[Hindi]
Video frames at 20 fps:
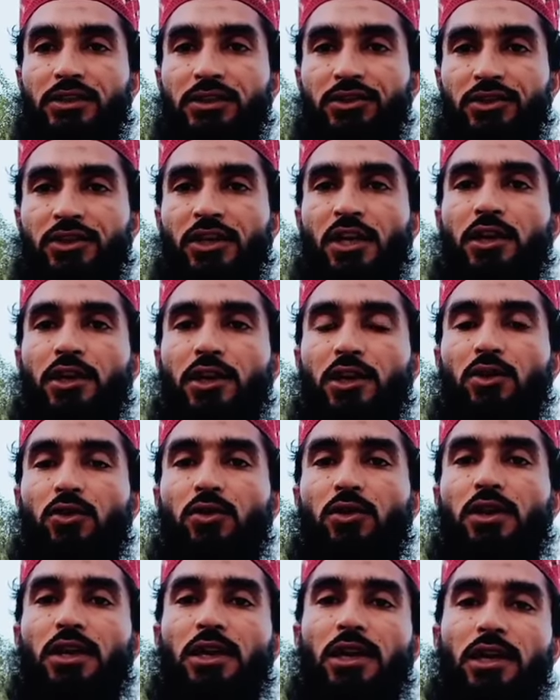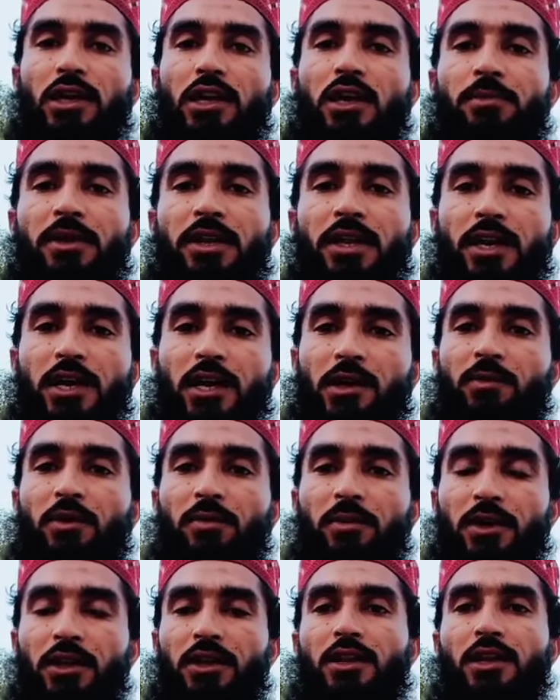जानना हो कि अगला मेरे हक़ में
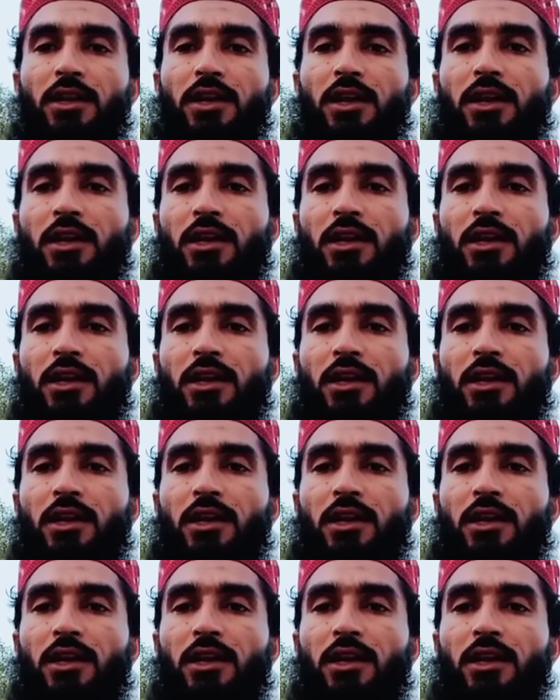बेहतर है